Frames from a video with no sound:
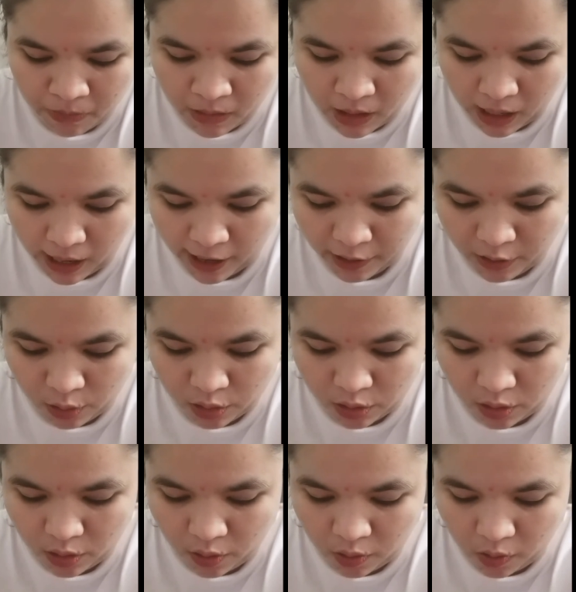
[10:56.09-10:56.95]
I don't
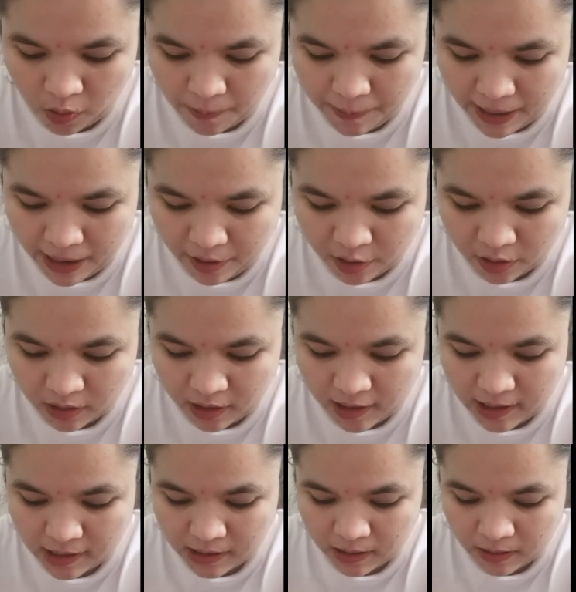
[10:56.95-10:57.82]
know kung meron
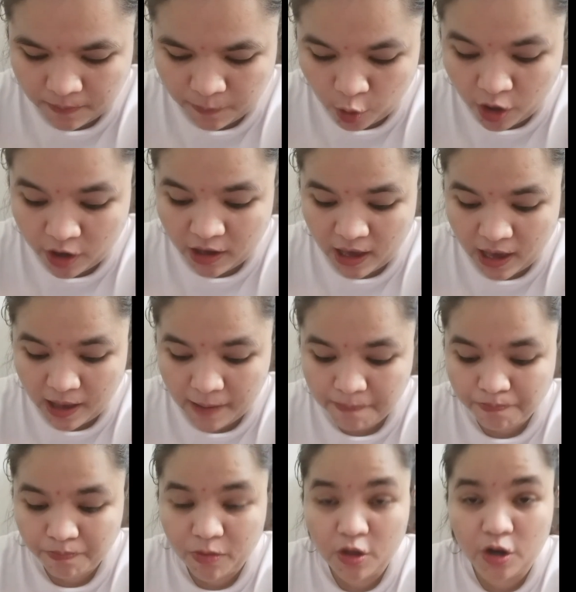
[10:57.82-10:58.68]
talagang, or yeah,
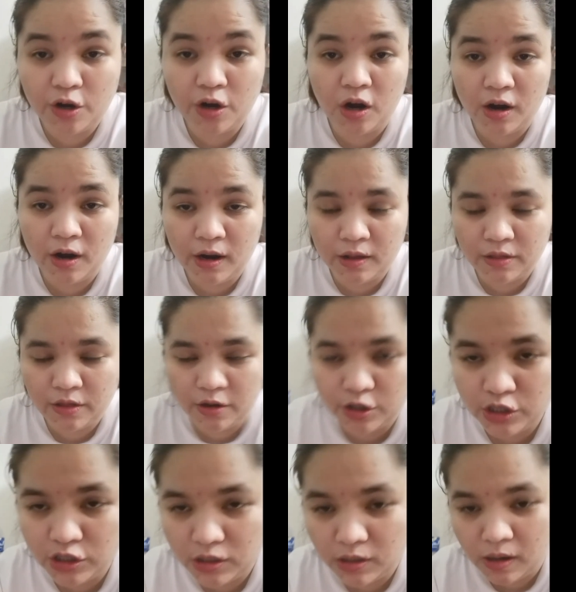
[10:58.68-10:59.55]
there are,
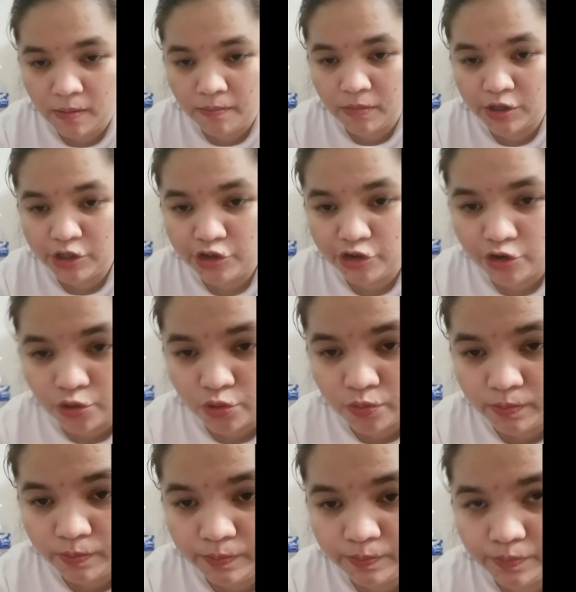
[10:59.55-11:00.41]
there's a
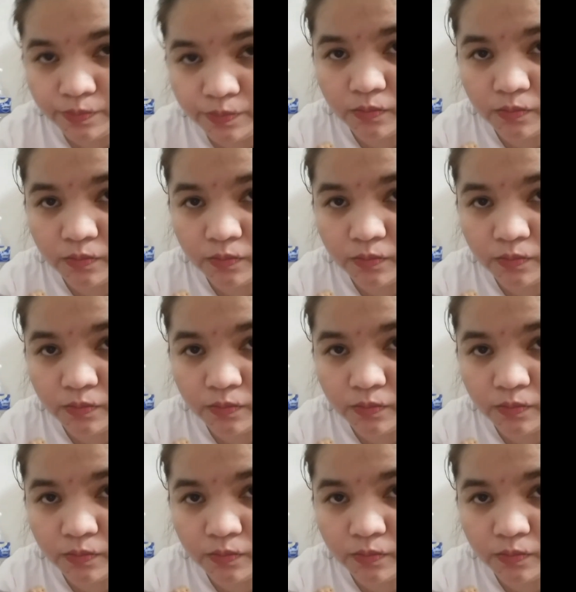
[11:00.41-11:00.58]
mushroom.